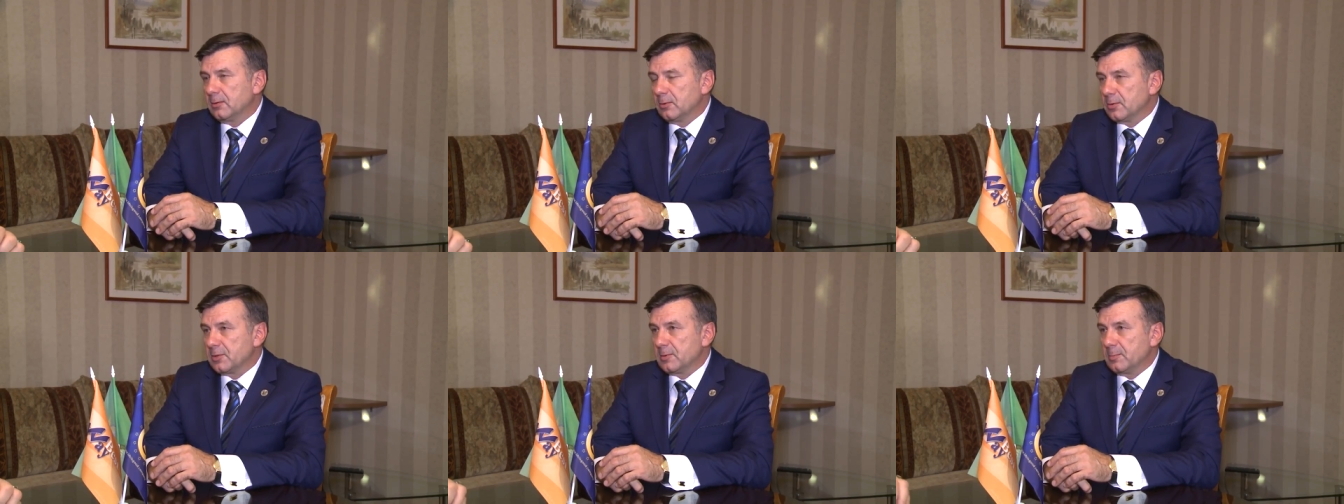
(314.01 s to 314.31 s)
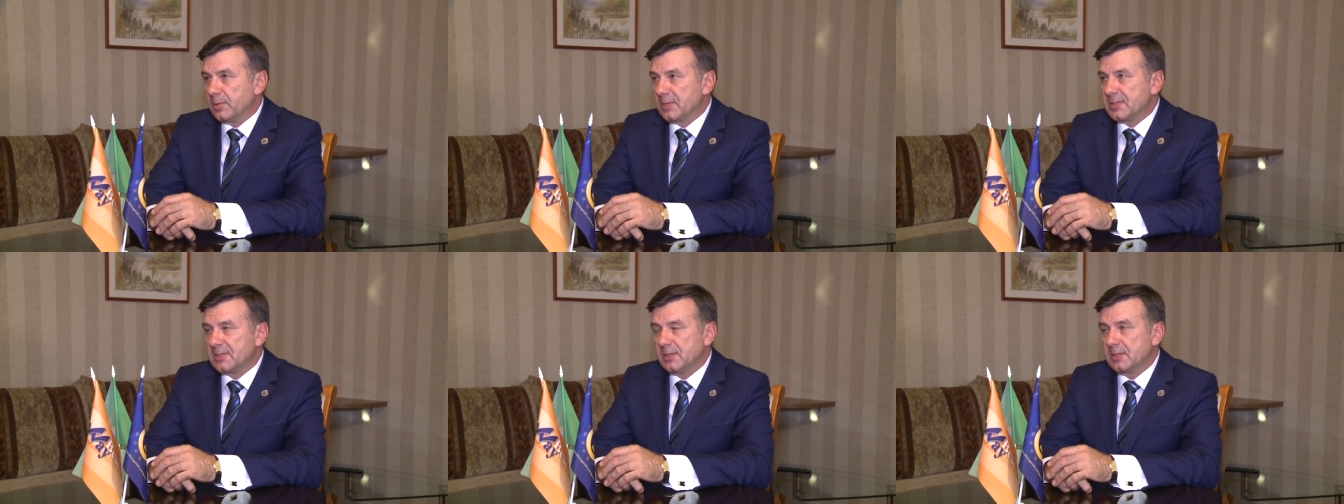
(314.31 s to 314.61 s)
должен
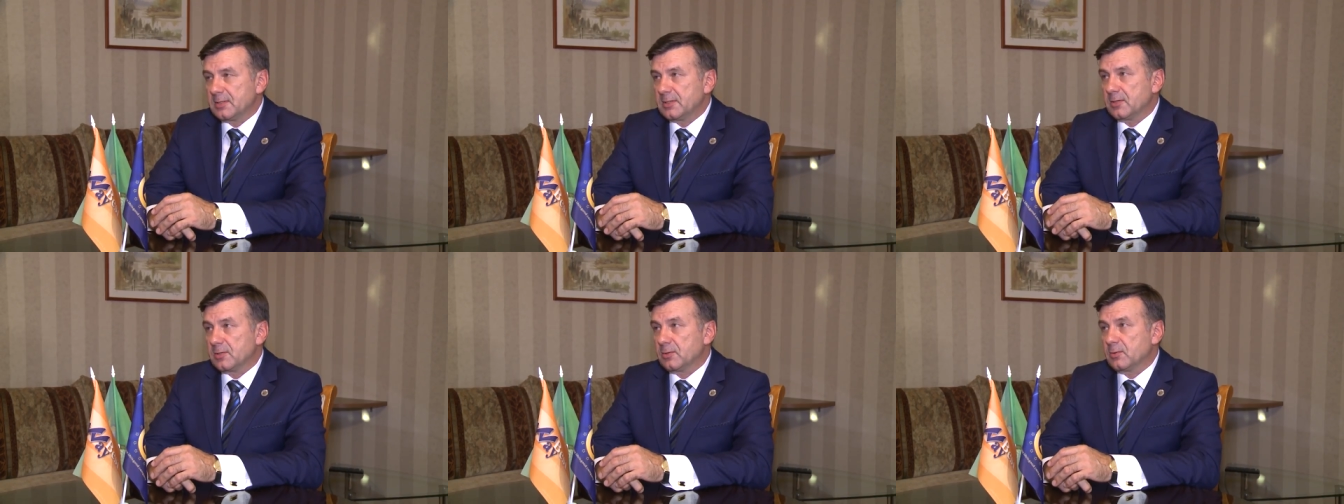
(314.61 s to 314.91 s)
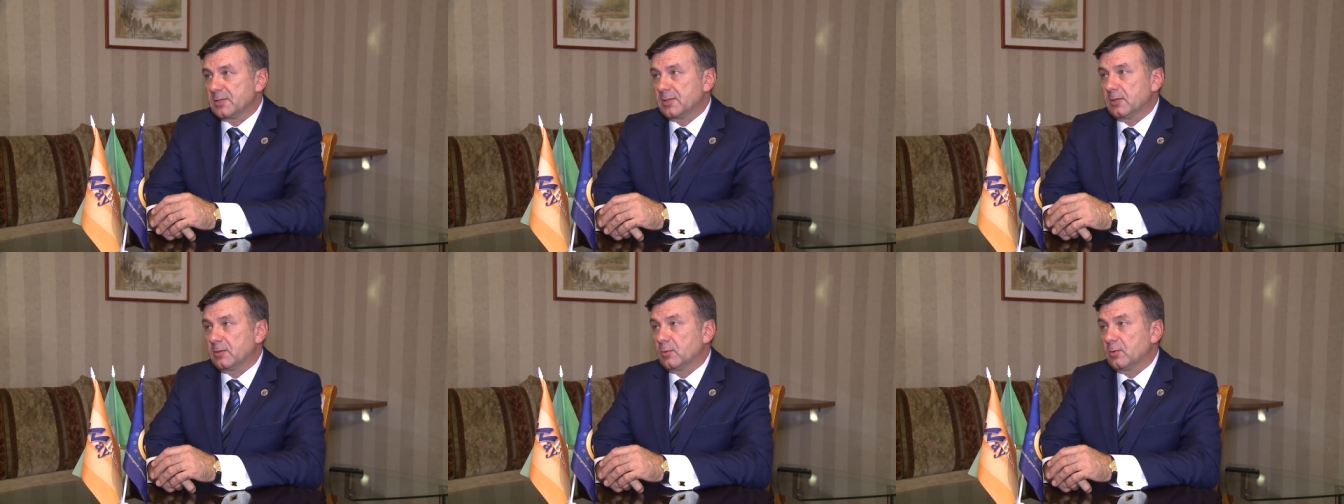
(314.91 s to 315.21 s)
признаться,
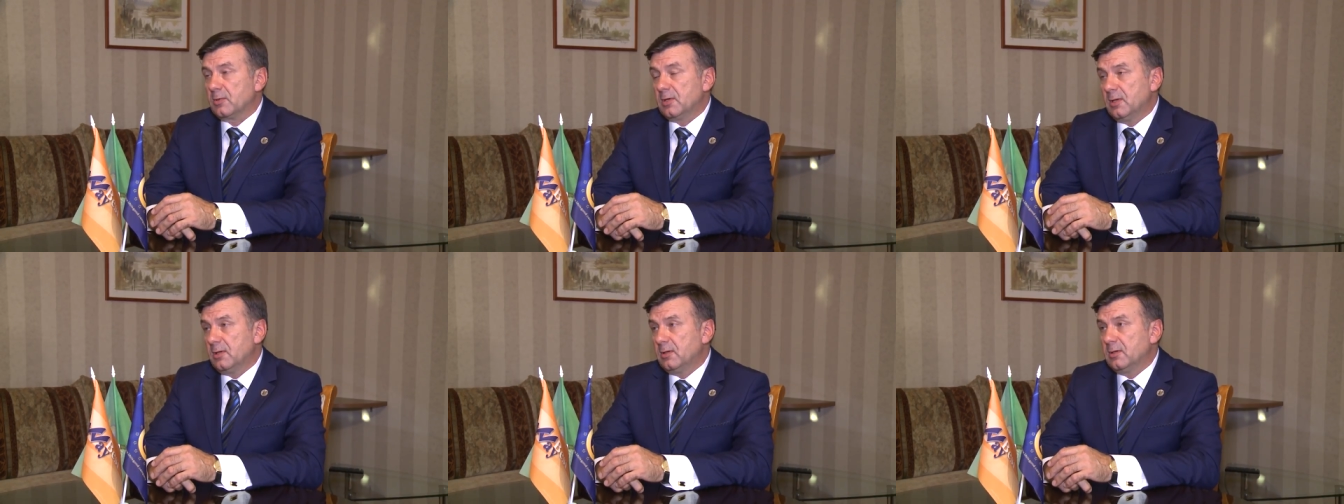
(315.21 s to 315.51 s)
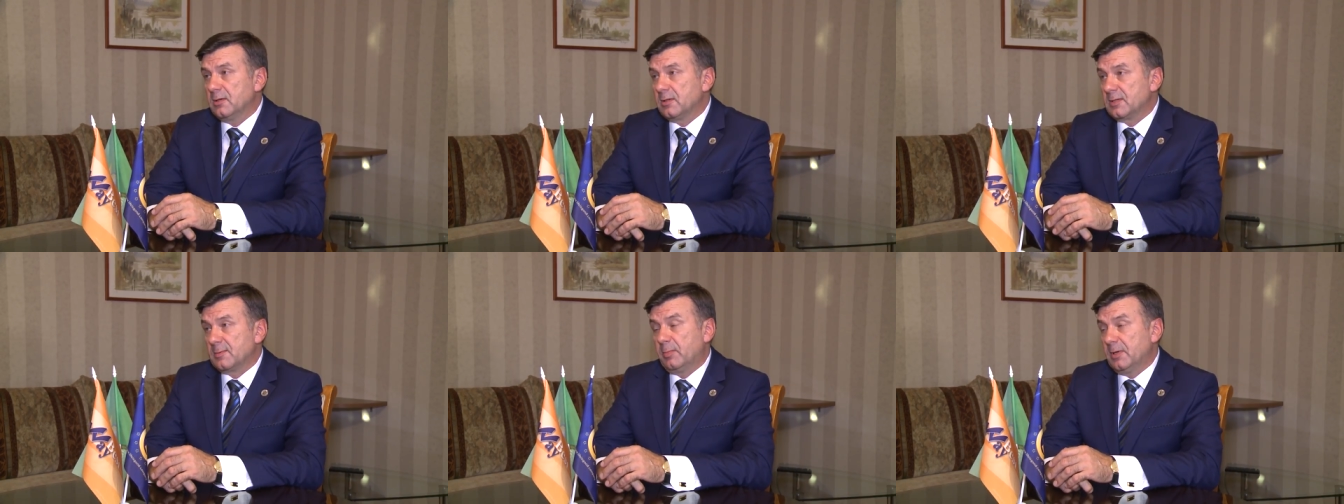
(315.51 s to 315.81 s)
что
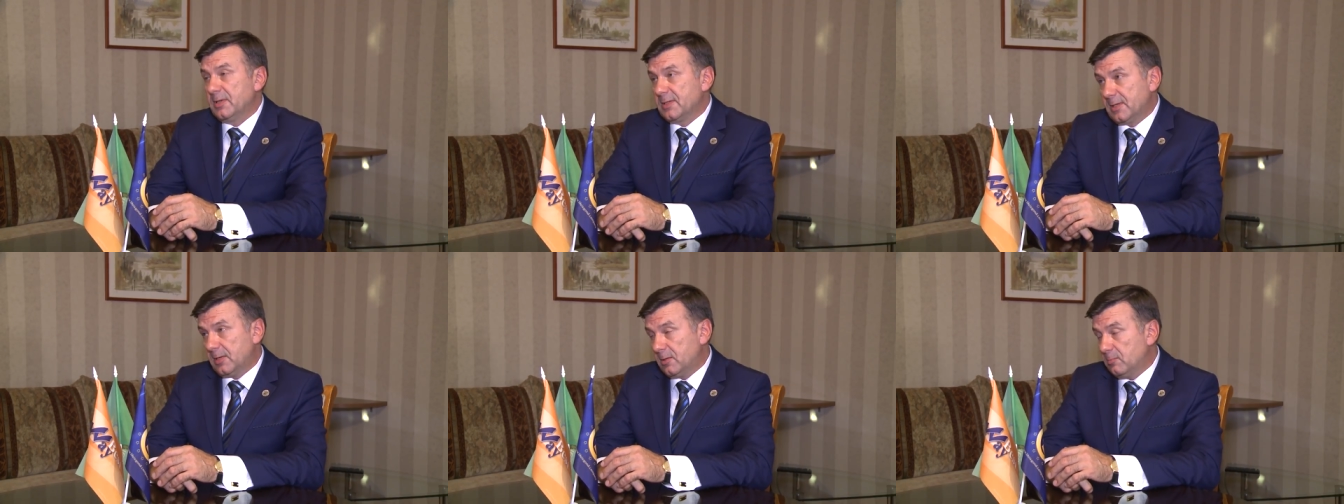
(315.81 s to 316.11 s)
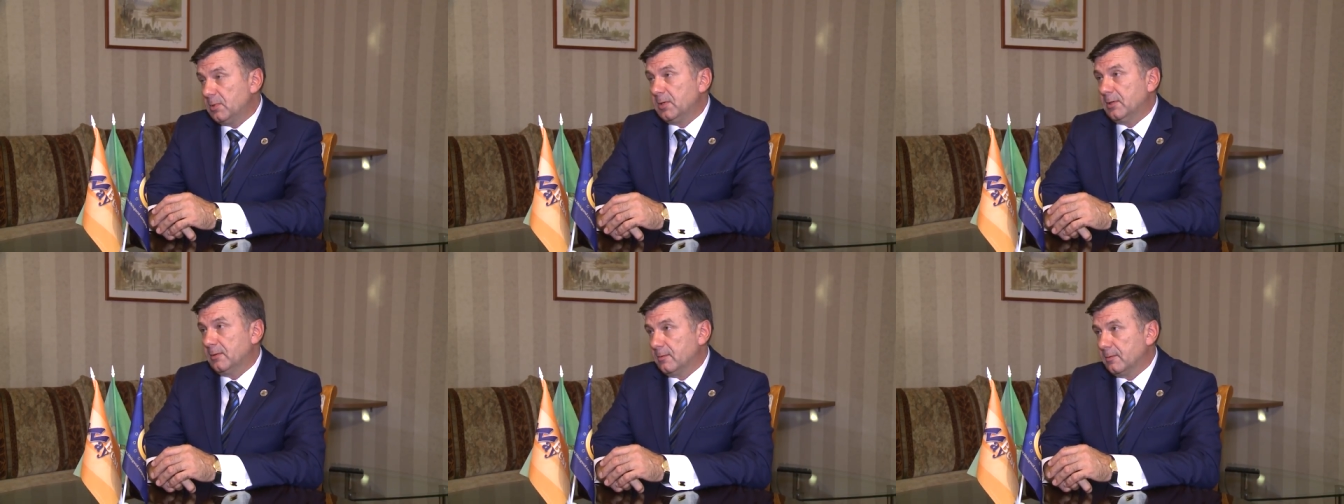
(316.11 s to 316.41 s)
затруднения с
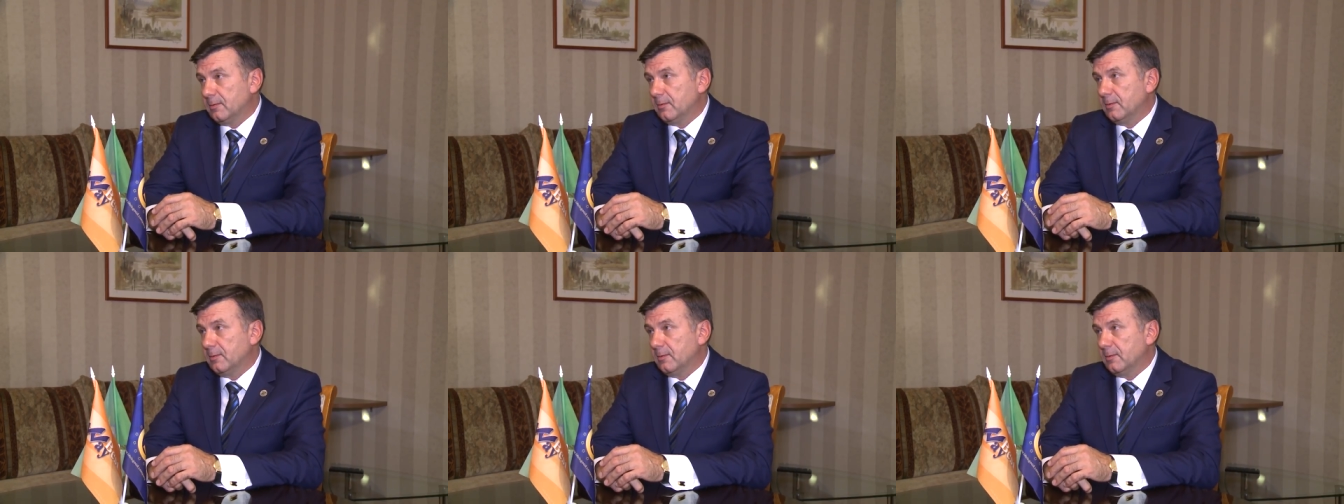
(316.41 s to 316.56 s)
близкими